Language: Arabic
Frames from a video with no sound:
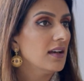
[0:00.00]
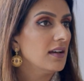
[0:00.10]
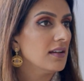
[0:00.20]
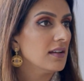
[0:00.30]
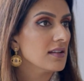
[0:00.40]

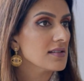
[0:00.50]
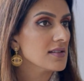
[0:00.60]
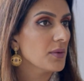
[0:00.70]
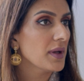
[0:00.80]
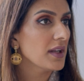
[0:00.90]
أه
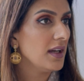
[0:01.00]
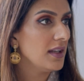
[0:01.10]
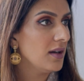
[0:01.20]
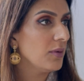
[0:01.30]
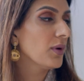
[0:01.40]
سوينا
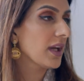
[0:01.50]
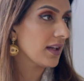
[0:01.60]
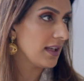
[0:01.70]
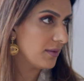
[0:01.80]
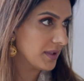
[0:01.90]
علامة وغير
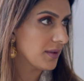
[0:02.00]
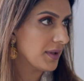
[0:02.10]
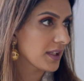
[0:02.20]
علامة طبعا